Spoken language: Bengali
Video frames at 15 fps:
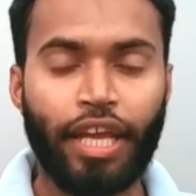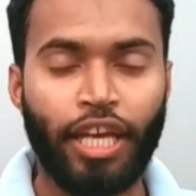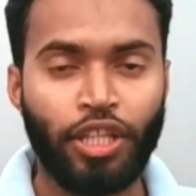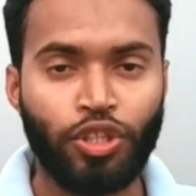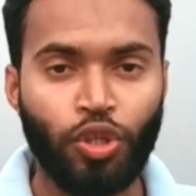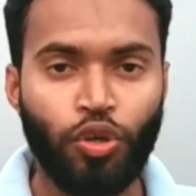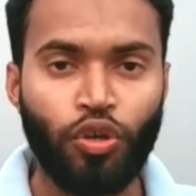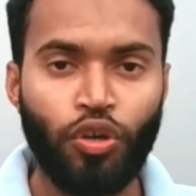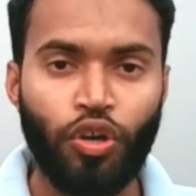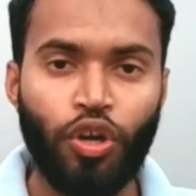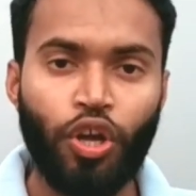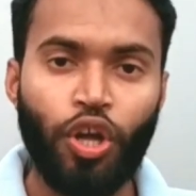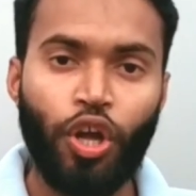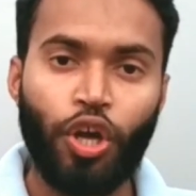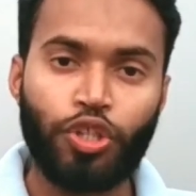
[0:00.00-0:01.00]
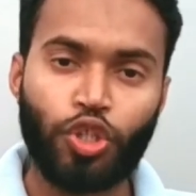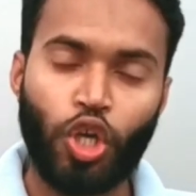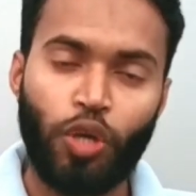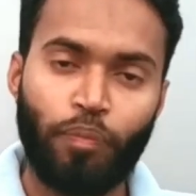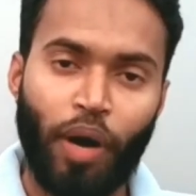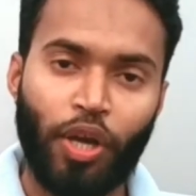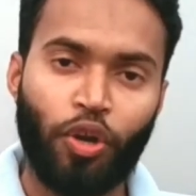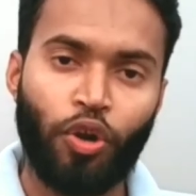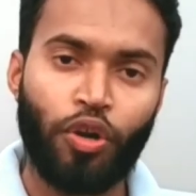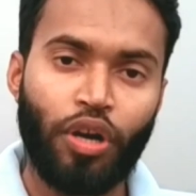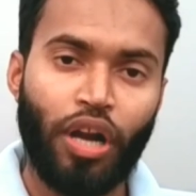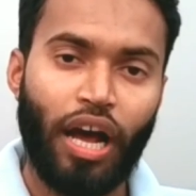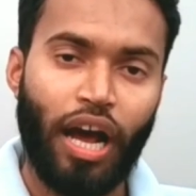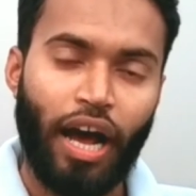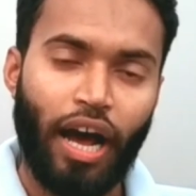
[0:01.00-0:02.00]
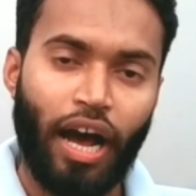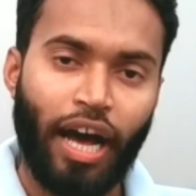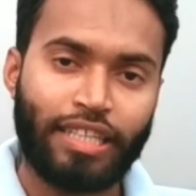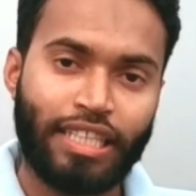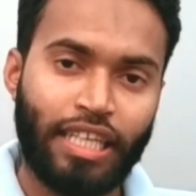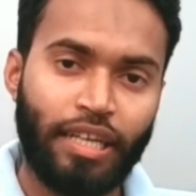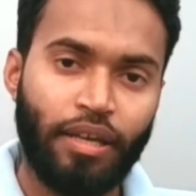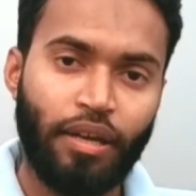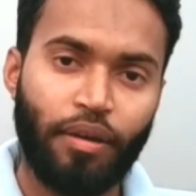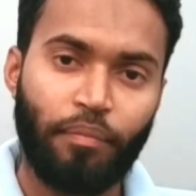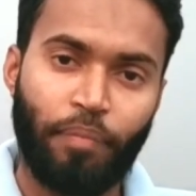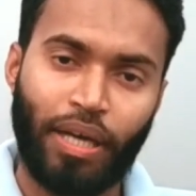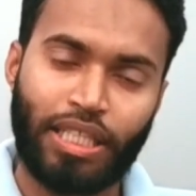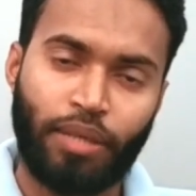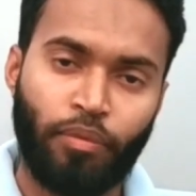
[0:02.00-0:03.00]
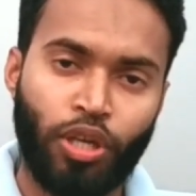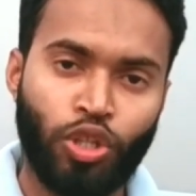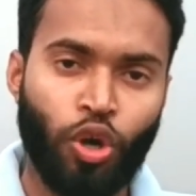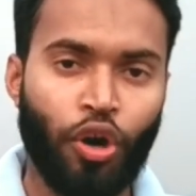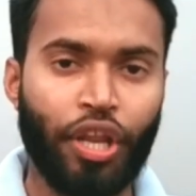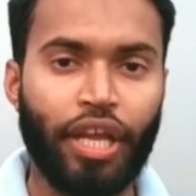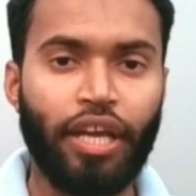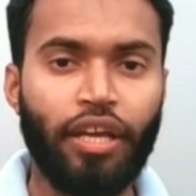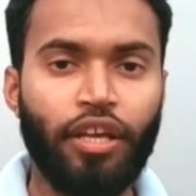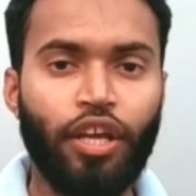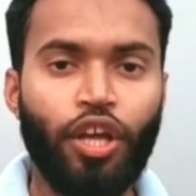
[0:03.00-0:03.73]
কিন্তু যখন বানর হাতে বাদামগুলি ধরে